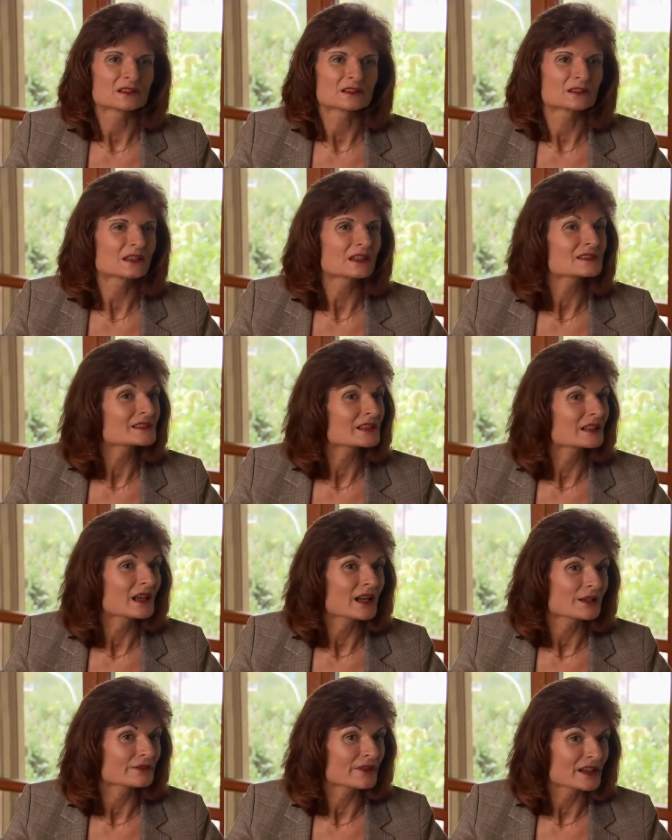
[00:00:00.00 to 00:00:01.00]
äh, ganz
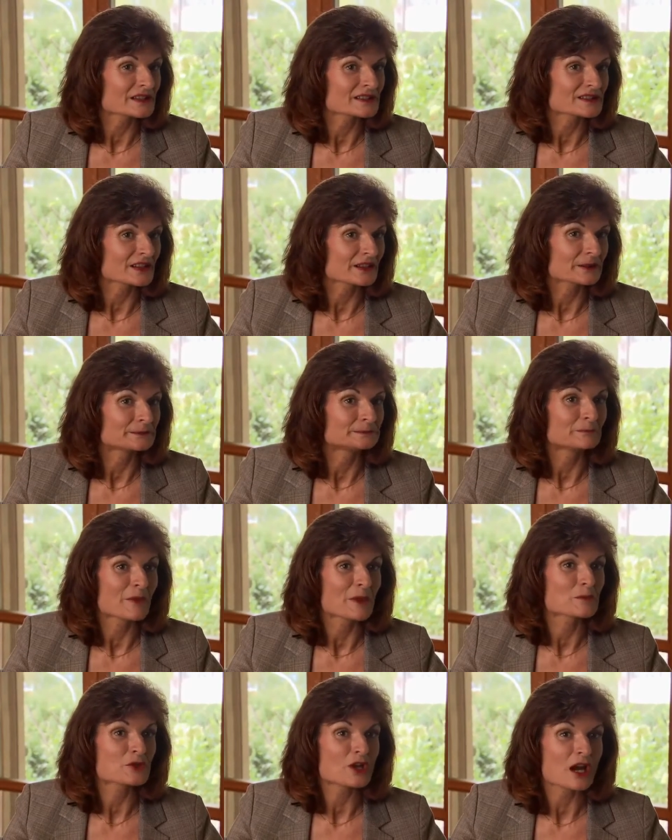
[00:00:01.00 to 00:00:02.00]
egal was, ähm,
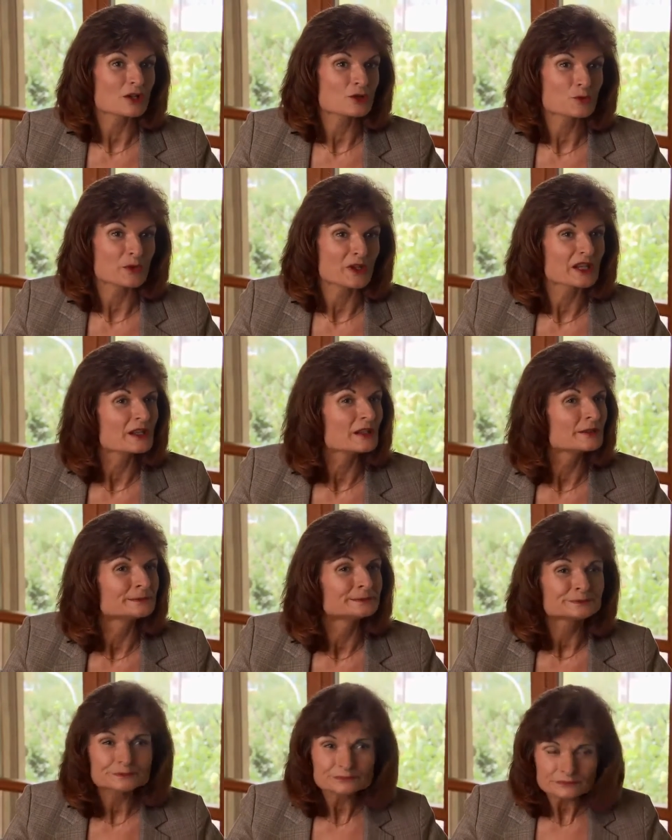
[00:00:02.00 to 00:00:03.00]
im
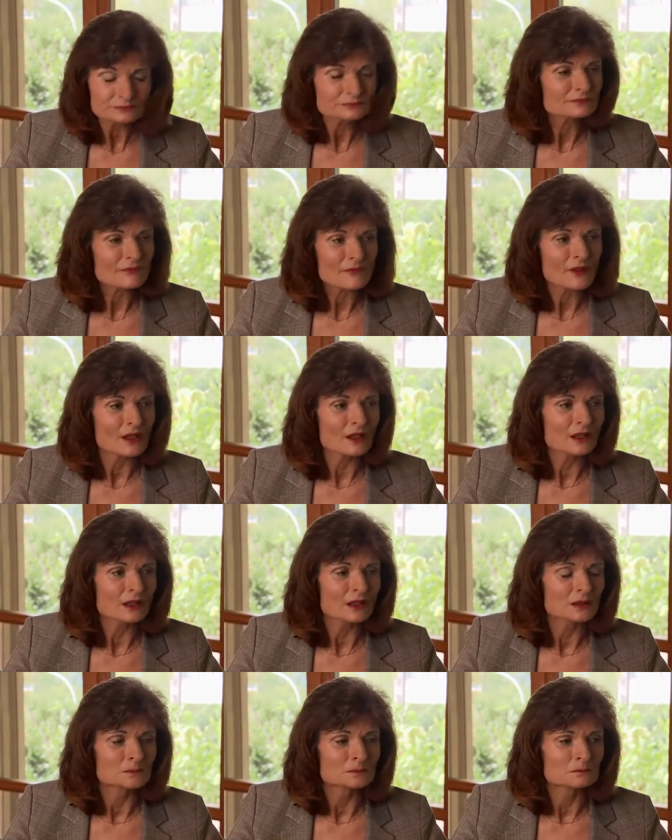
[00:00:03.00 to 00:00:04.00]
Schachspiel,
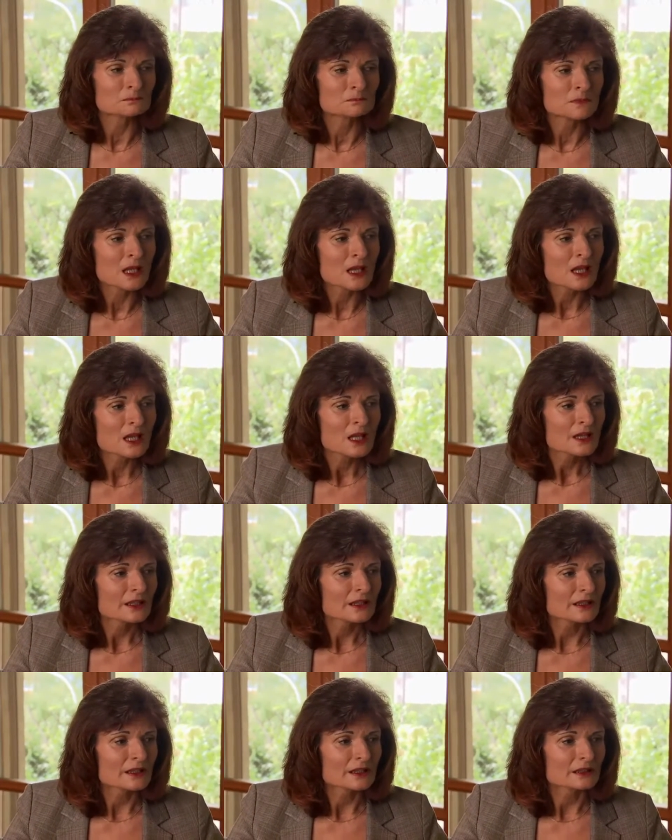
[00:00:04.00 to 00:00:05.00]
ähm,
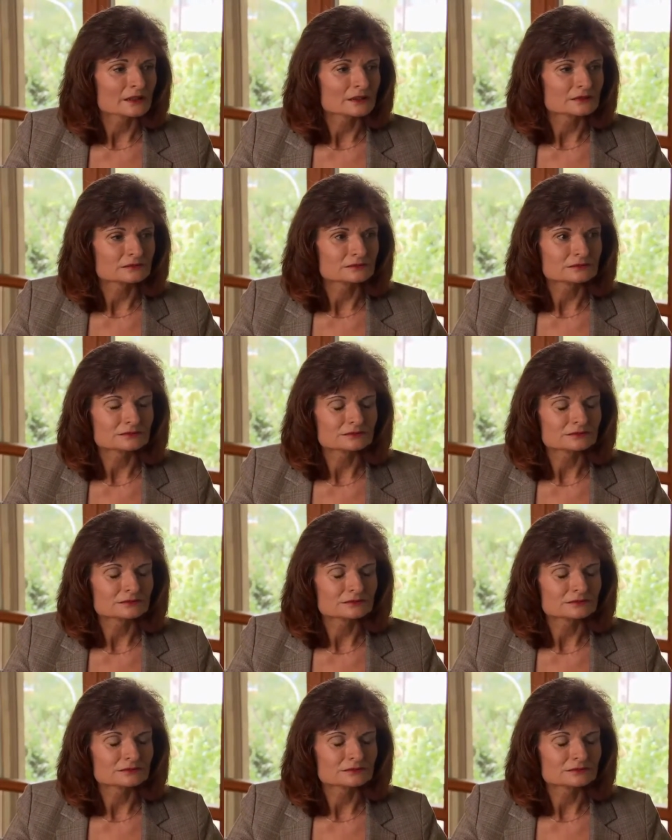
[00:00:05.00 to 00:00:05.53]
äh,